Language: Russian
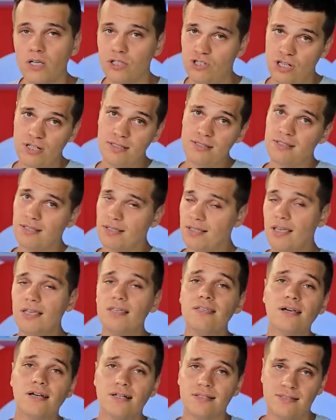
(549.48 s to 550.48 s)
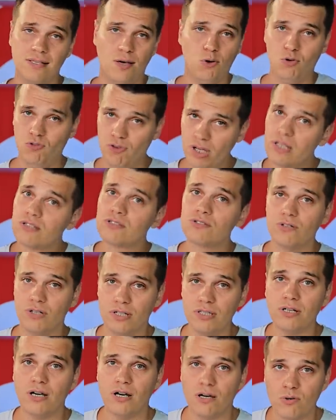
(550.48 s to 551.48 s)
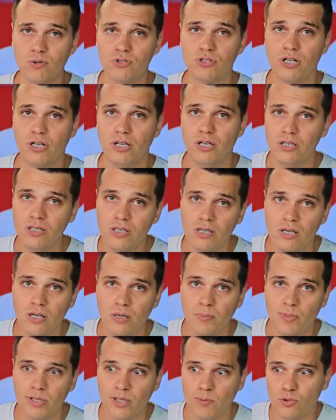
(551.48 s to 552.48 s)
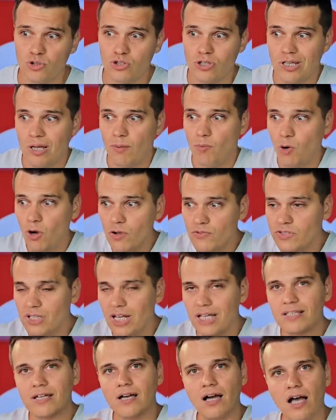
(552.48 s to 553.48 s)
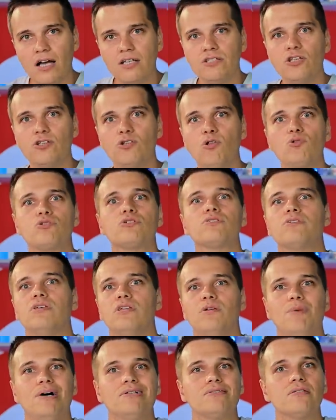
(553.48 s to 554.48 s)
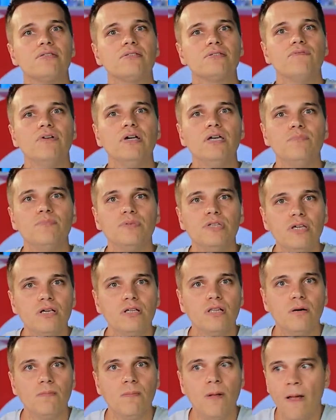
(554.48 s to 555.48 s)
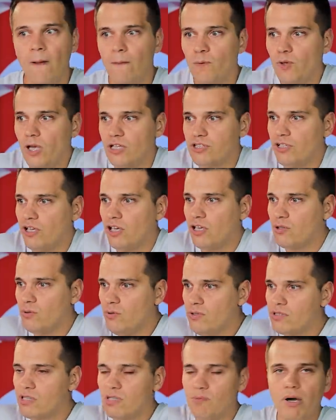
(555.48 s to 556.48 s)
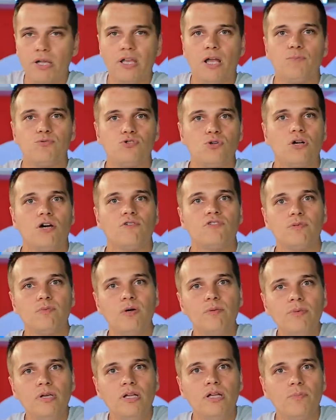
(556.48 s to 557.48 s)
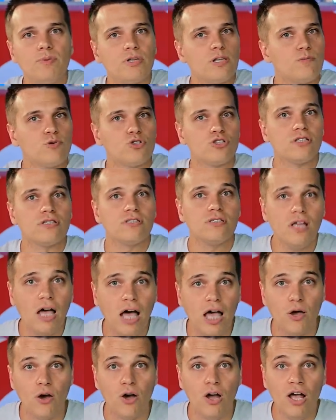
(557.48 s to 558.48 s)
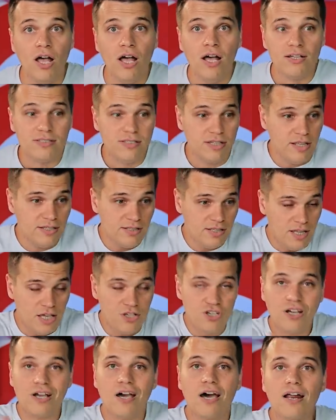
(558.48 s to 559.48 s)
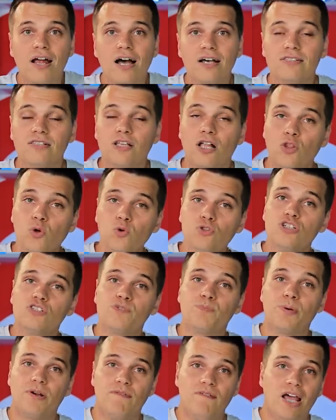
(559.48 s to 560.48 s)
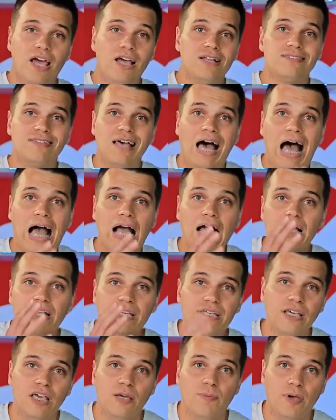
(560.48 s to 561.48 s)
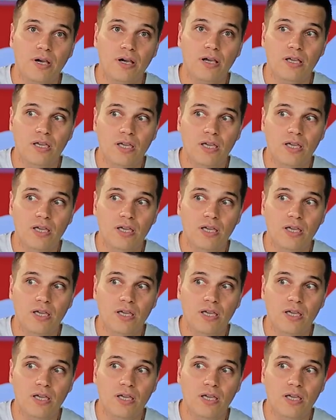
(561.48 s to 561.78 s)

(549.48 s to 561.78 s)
Честно, я не до конца уверен, что это хорошая идея, потому что, на мой взгляд, каждый должен заниматься своим делом. Но я же не иду снимать обзоры автомобилей, потому что знаю, с этой задачей гораздо лучше справляется академик.